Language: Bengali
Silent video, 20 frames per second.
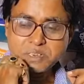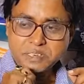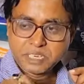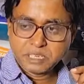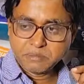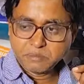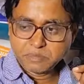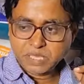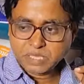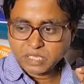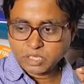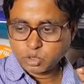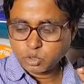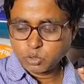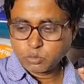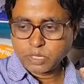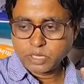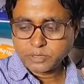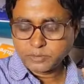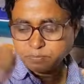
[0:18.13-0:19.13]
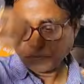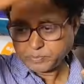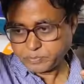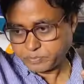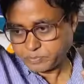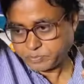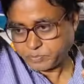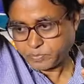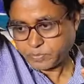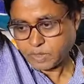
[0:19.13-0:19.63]
ডিম চাষের সময়
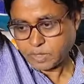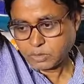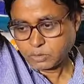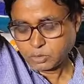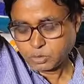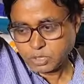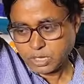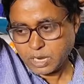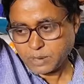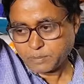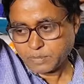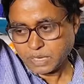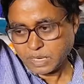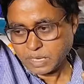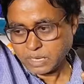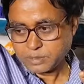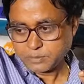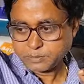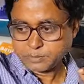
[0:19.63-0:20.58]
যদি আপনারা